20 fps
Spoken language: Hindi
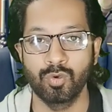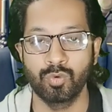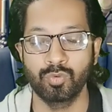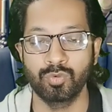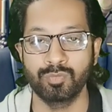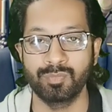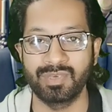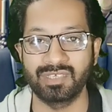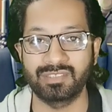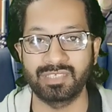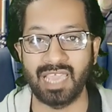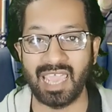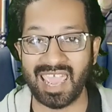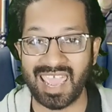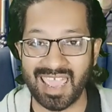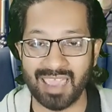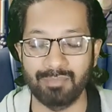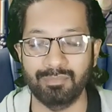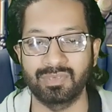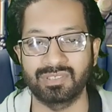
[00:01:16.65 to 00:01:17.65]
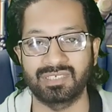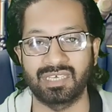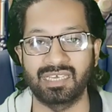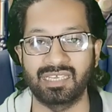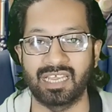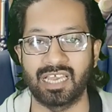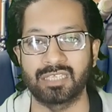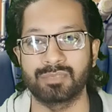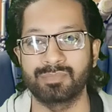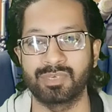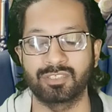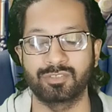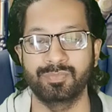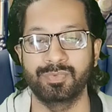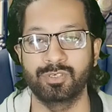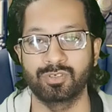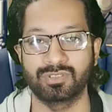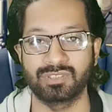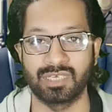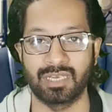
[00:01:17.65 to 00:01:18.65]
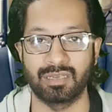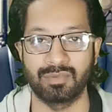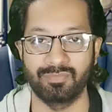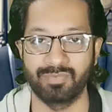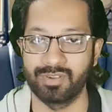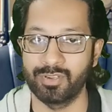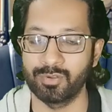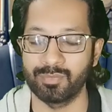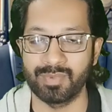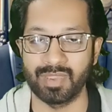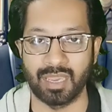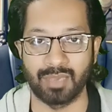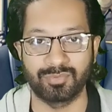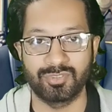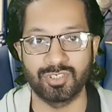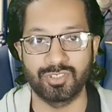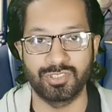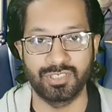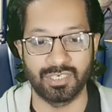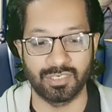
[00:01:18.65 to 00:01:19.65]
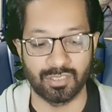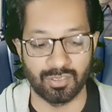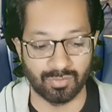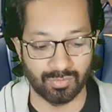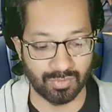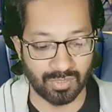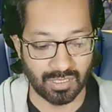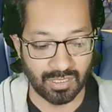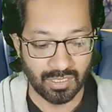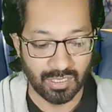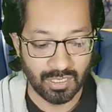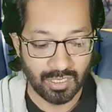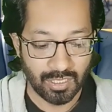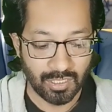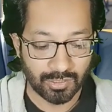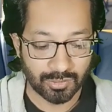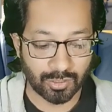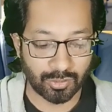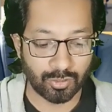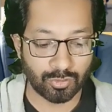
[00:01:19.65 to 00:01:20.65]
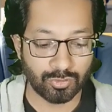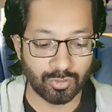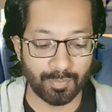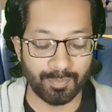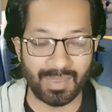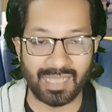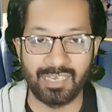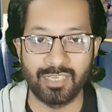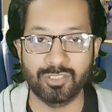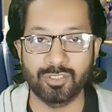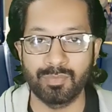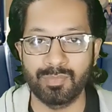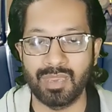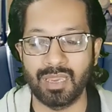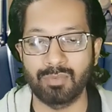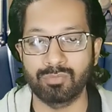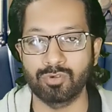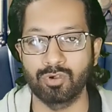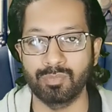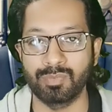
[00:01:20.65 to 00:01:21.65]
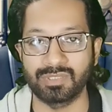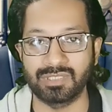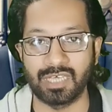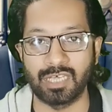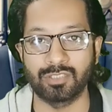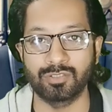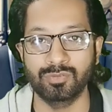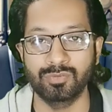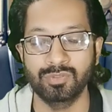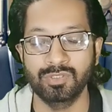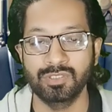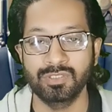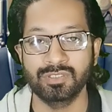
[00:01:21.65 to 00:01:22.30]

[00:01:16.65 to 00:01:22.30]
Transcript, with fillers: उनमें से अहम मसाइल आज मैं इस वीडियो से वीडियो में आपसे शेयर करूंगा तो दोस्तों पहले तो मैं आपको बता दूं